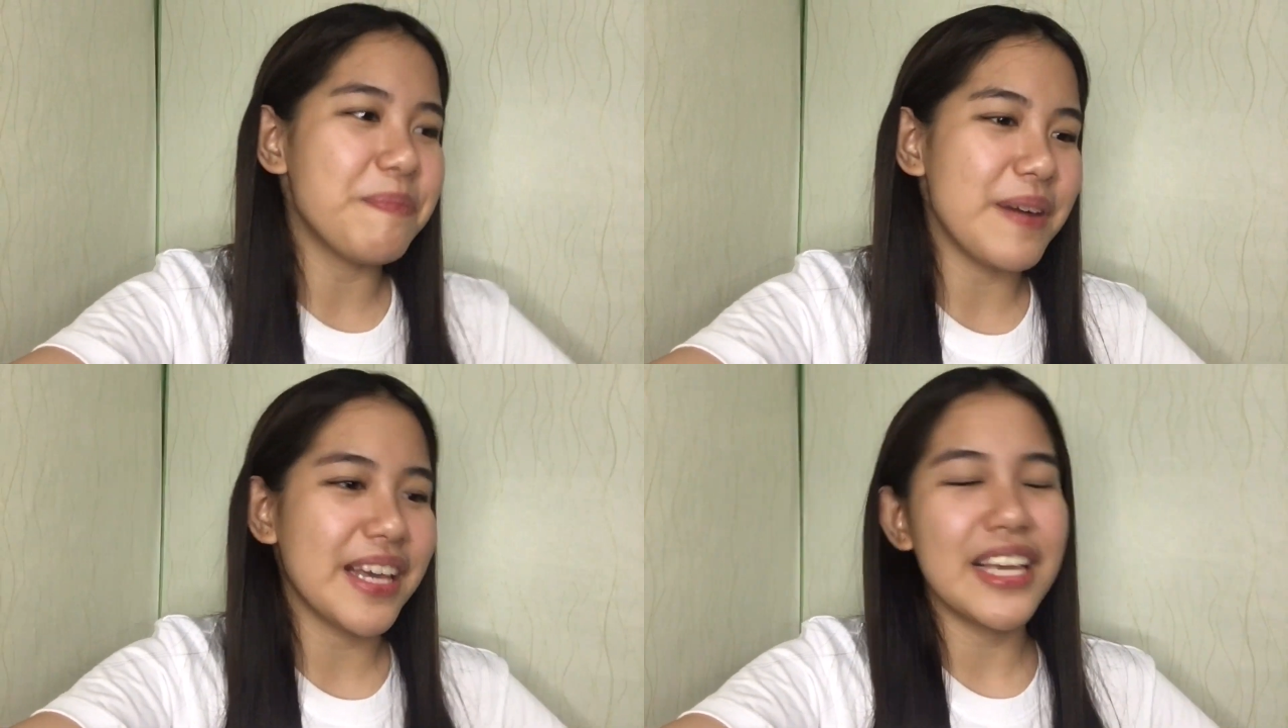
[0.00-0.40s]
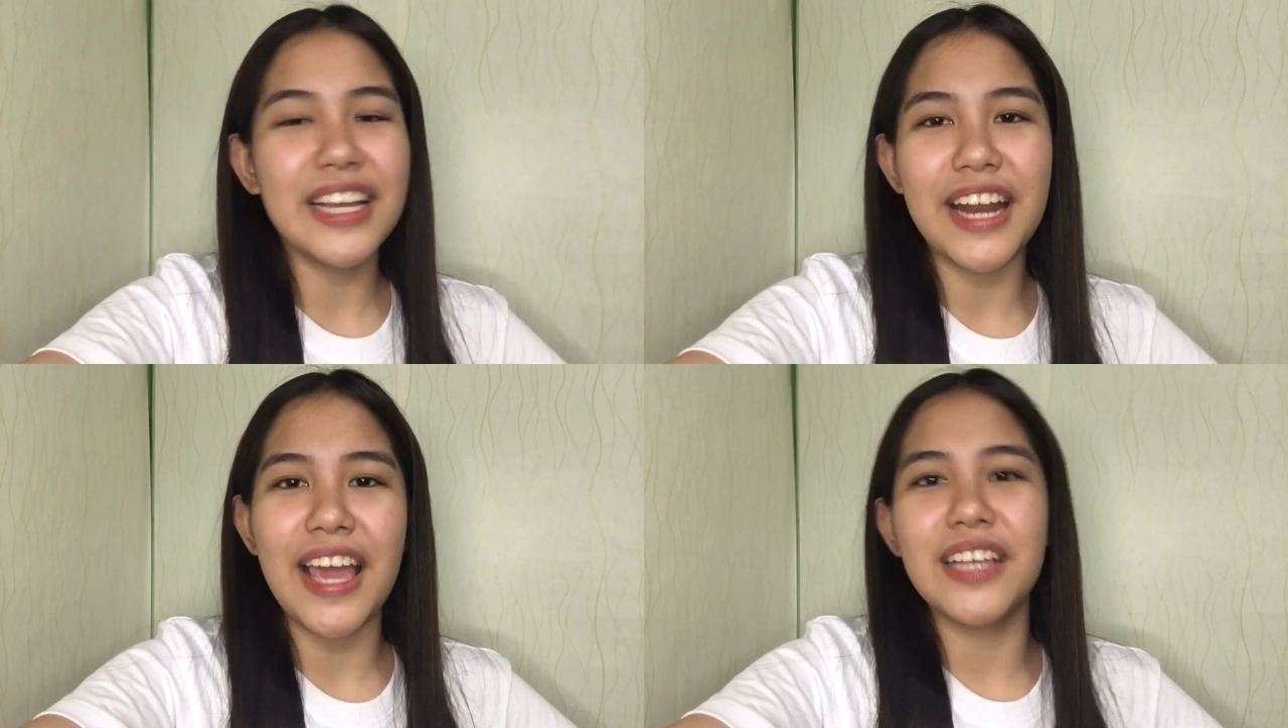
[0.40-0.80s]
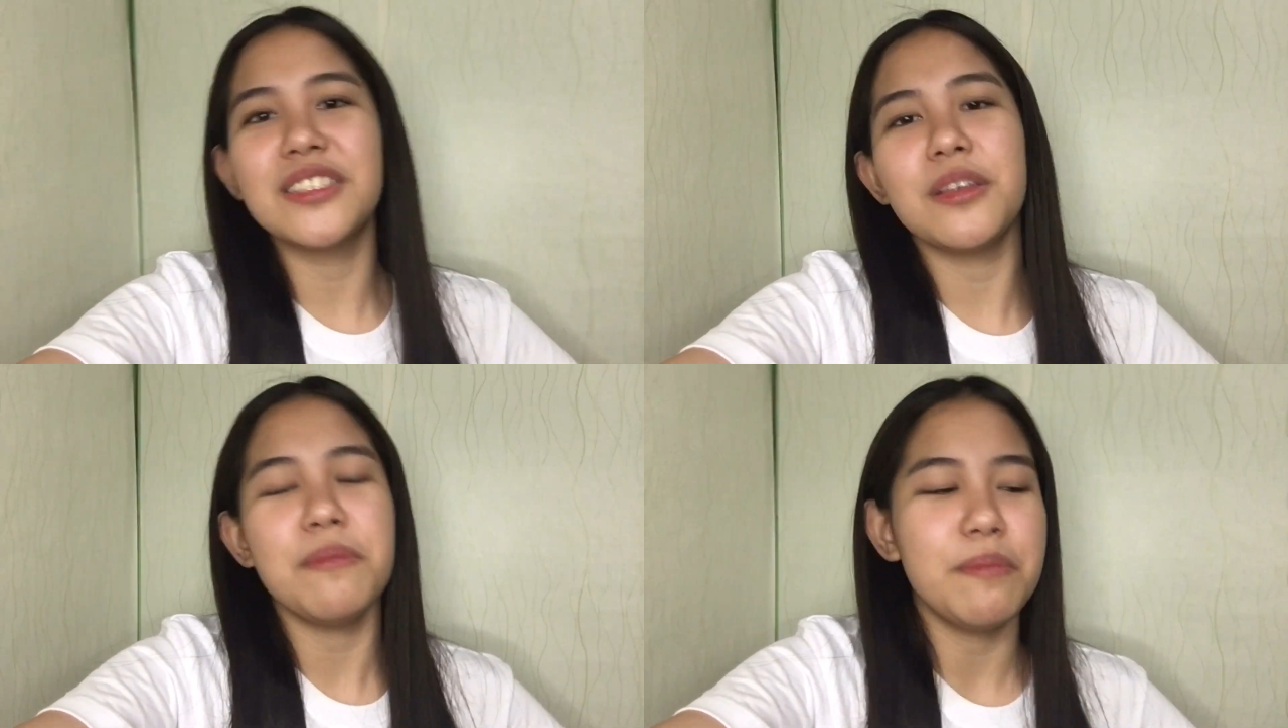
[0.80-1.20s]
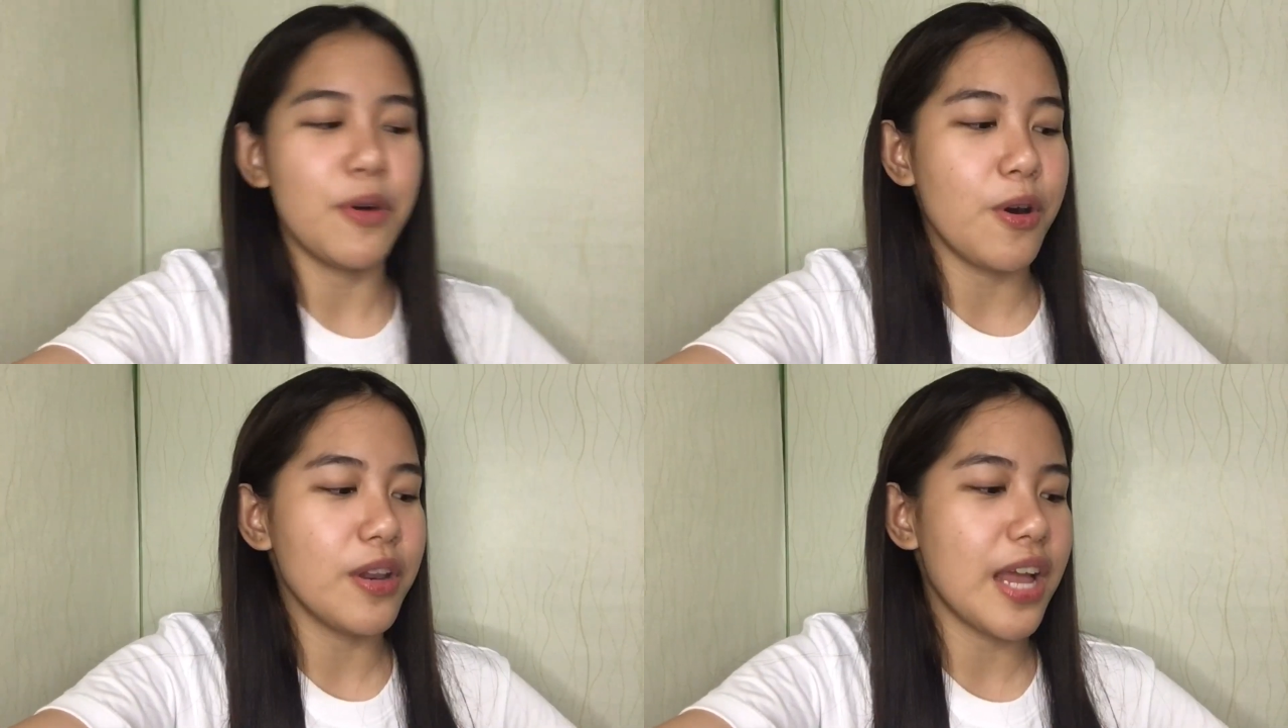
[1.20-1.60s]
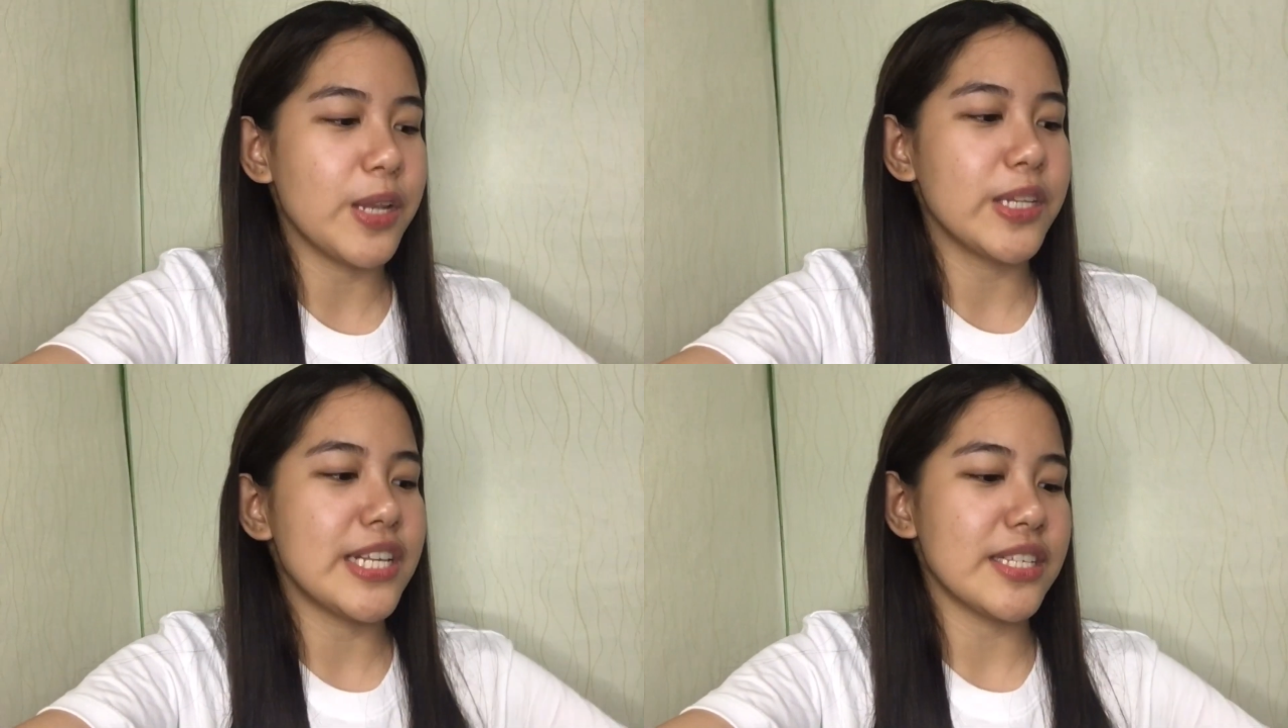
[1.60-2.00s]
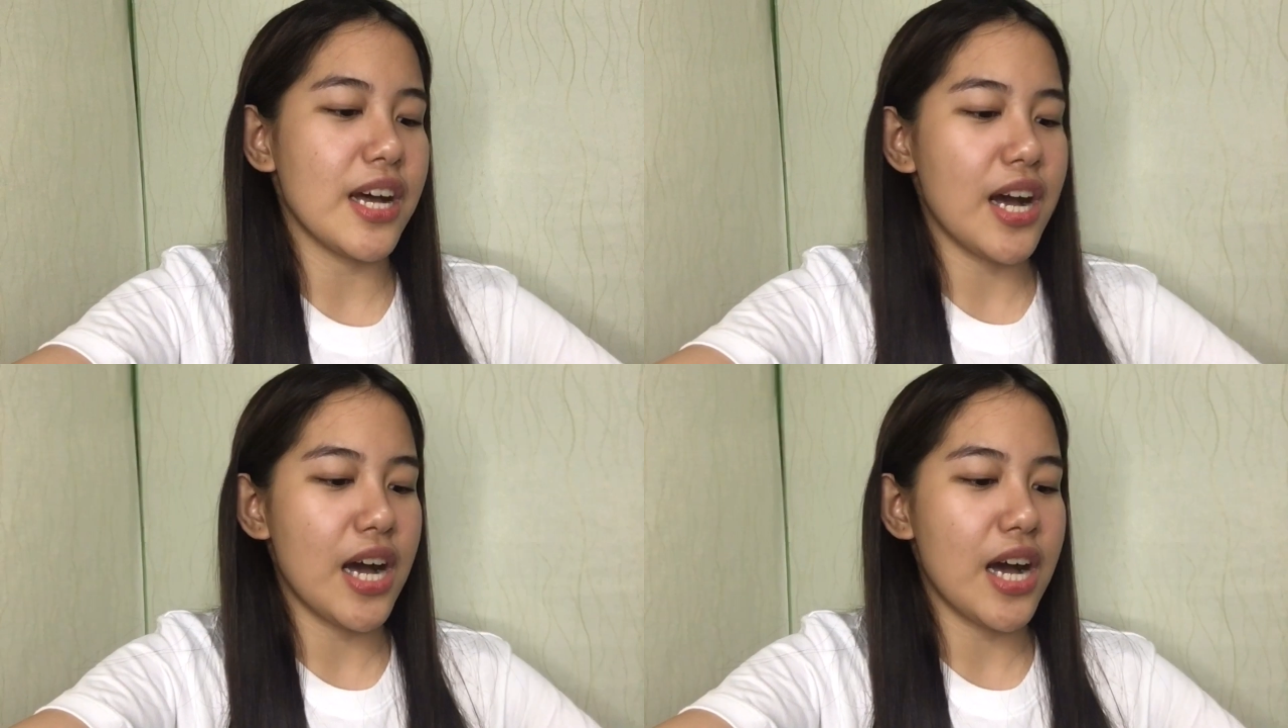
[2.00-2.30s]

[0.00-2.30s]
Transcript: maging creative mo, lalo na sa